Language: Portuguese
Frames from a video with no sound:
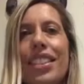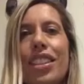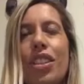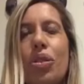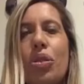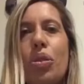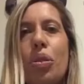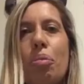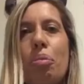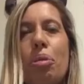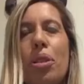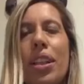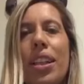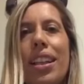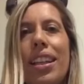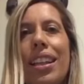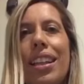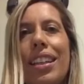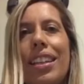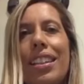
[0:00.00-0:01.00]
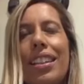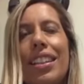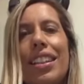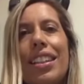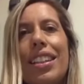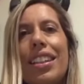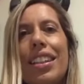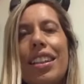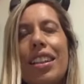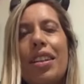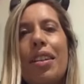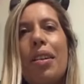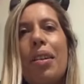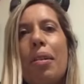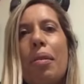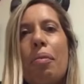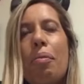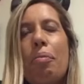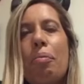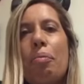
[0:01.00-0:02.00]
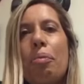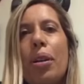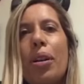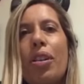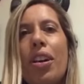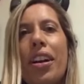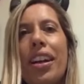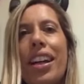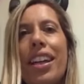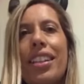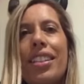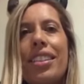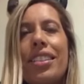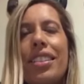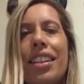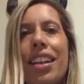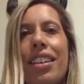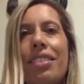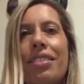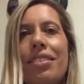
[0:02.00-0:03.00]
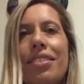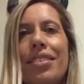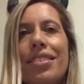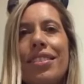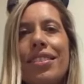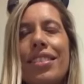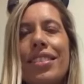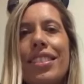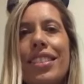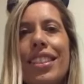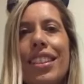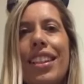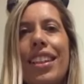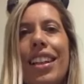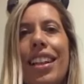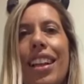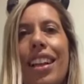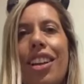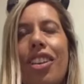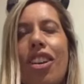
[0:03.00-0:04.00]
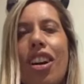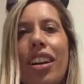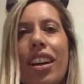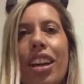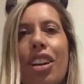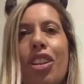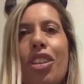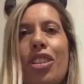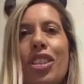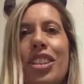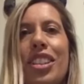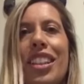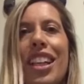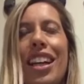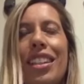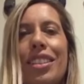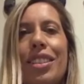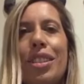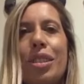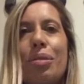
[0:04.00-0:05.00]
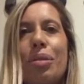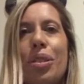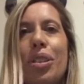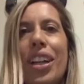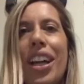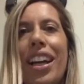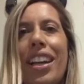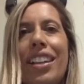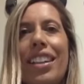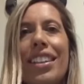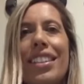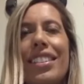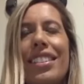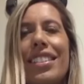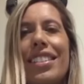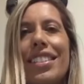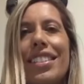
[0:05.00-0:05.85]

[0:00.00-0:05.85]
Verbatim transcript: Eu estou por aqui para qualquer questão, qualquer curiosidade sobre o Gana.